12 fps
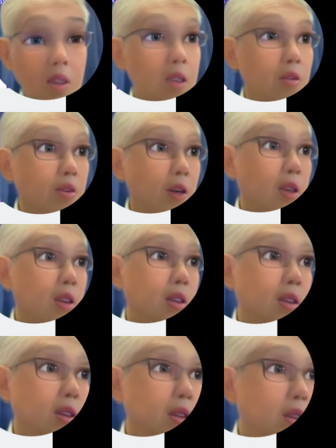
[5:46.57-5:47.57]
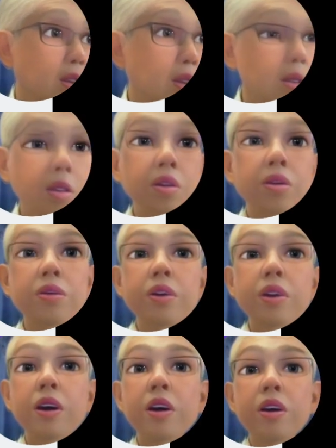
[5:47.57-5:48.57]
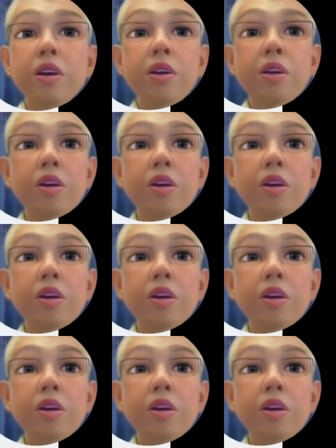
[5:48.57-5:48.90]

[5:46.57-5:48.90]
げればよくて、